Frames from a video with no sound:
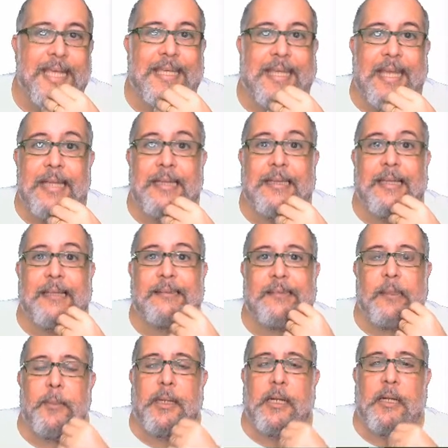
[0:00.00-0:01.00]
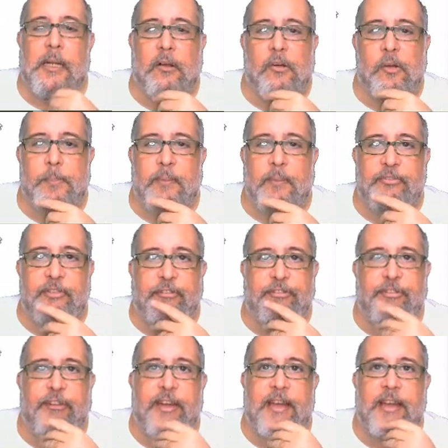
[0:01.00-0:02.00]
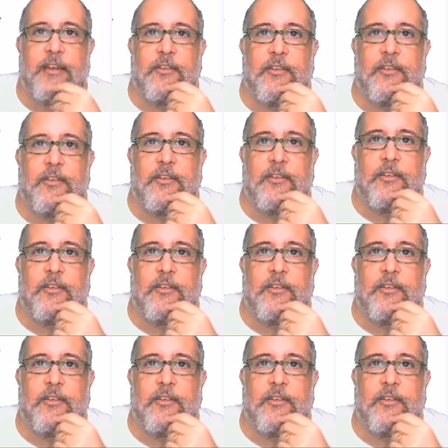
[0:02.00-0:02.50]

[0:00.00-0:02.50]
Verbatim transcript: Quinta semana da Copa Free Fire, isso aí já